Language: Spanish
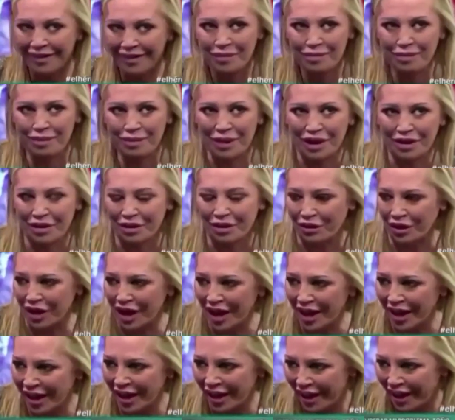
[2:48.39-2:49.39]
la cara de
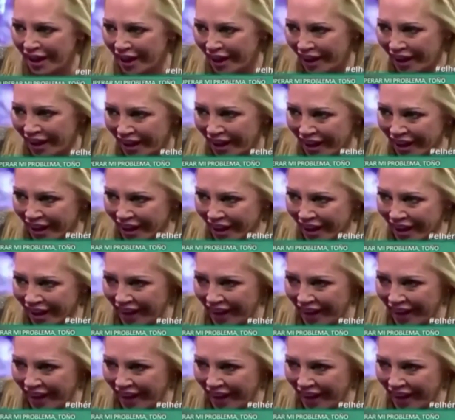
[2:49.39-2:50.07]
Jorge. Es que...